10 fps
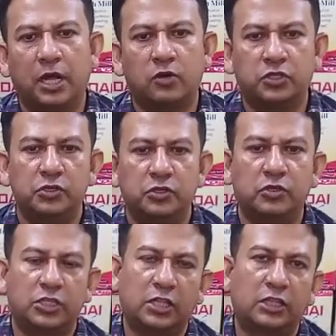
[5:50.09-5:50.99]
আকর্ষণীয়
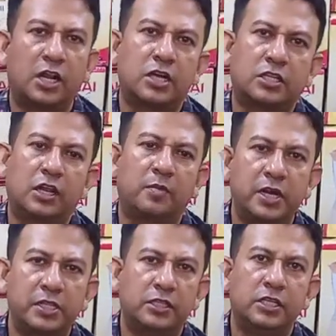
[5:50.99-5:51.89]
সাততলা আটতলা
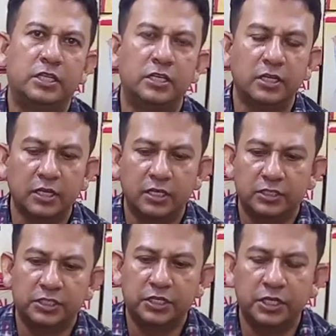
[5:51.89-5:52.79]
বাড়িতে দেখি
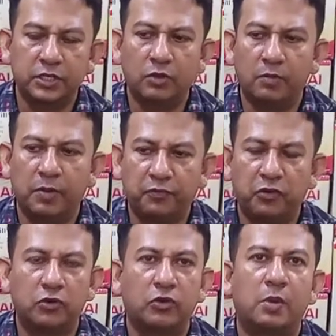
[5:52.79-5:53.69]
যে সিঁড়িগুলো বা
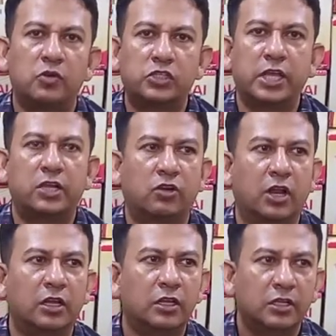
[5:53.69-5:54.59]
ফ্লোরগুলো মোজাইক
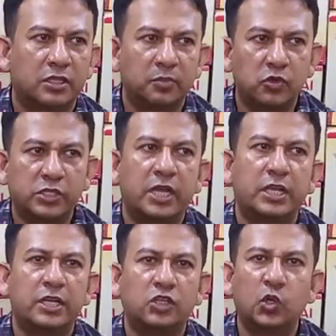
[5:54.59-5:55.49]
করা তো
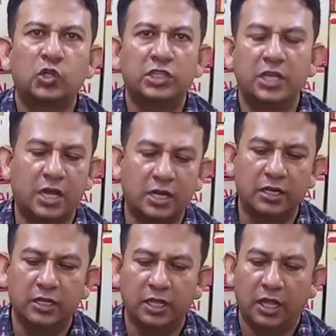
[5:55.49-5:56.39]
মোজাইকের শক্তি আর
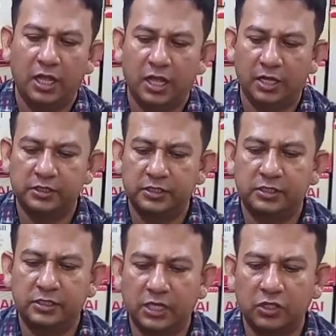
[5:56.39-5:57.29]

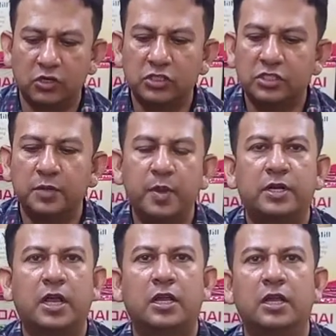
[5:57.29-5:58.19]
সাধারণ সিমেন্ট
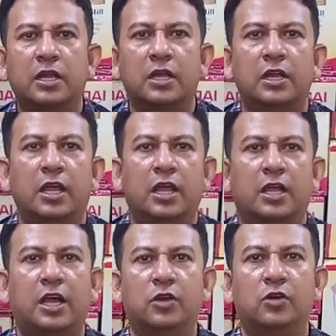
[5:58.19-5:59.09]
আর
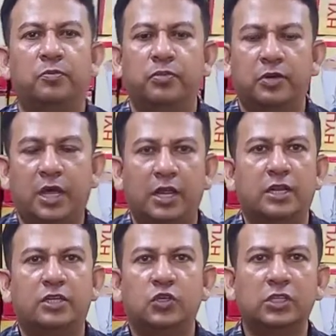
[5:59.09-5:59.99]
কালো
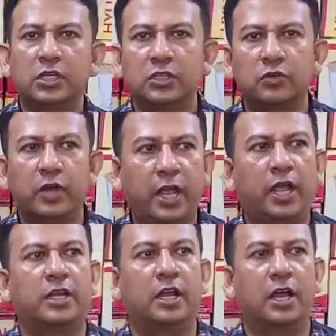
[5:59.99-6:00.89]
কালারের শক্তি কিন্তু
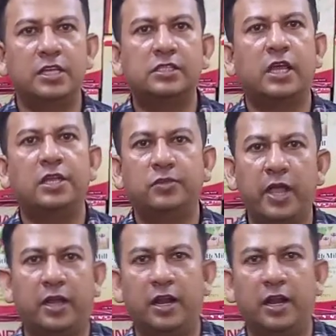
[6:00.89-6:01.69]
এক না স্থায়িত্ব এক